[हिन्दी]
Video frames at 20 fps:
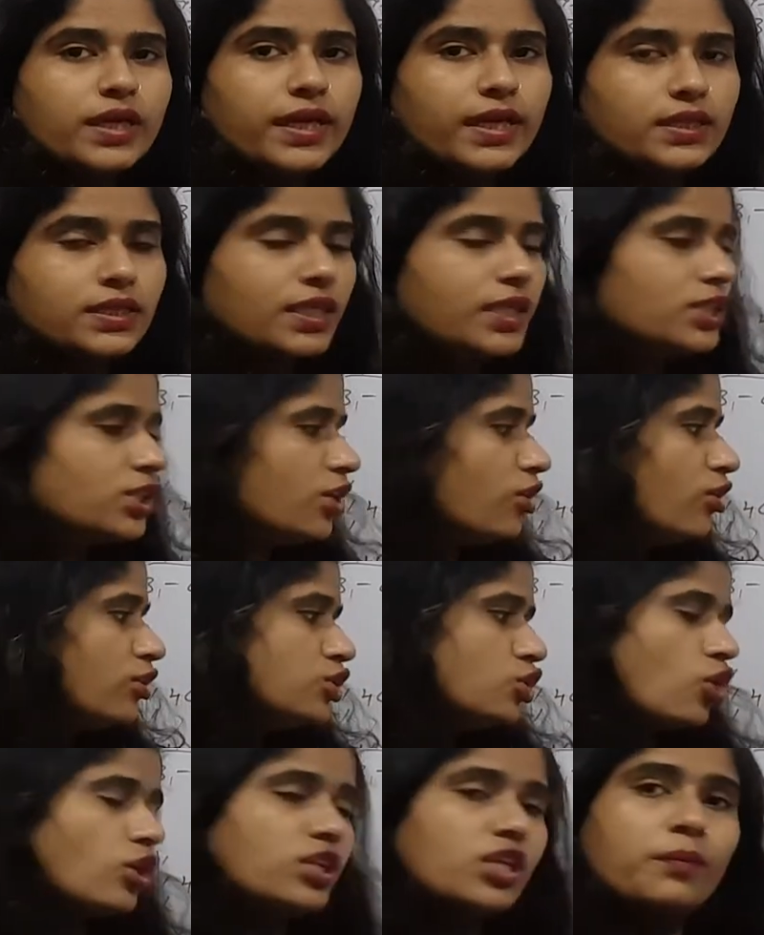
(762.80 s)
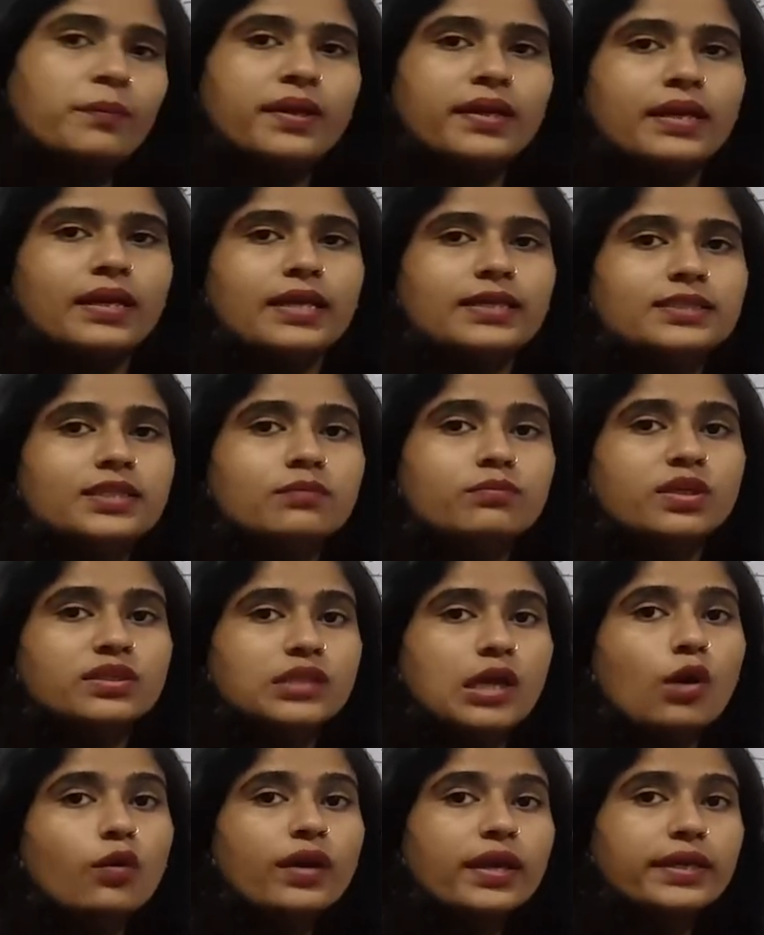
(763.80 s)
कि तीसरे और चौथे में रिलेशन
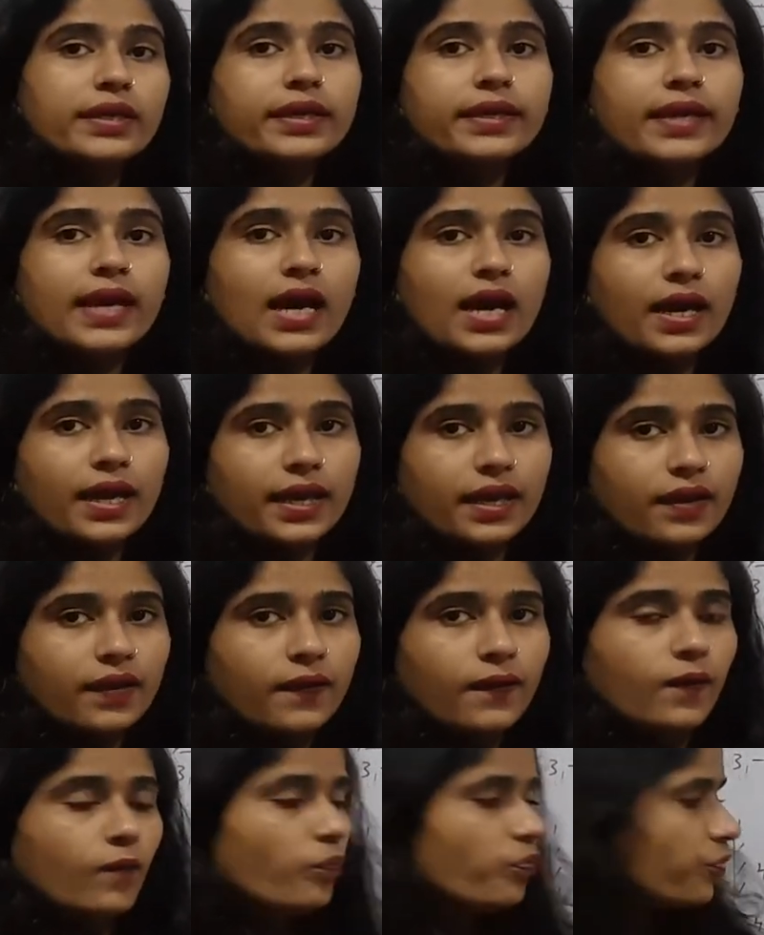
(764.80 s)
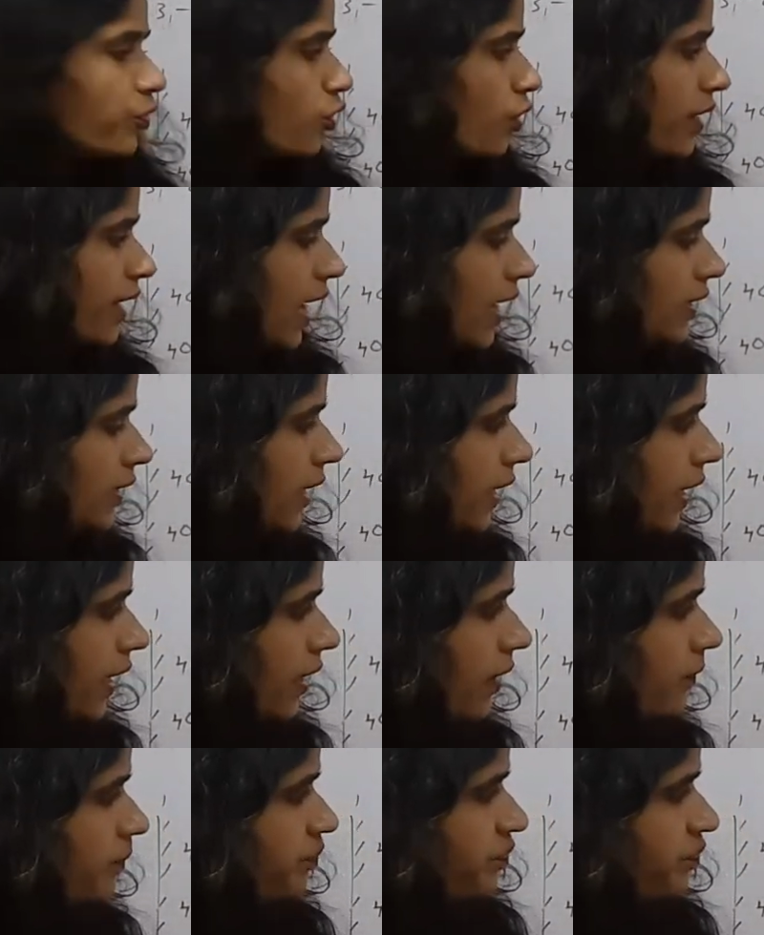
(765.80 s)
बताओ कि ये क्या है तो क्या देखें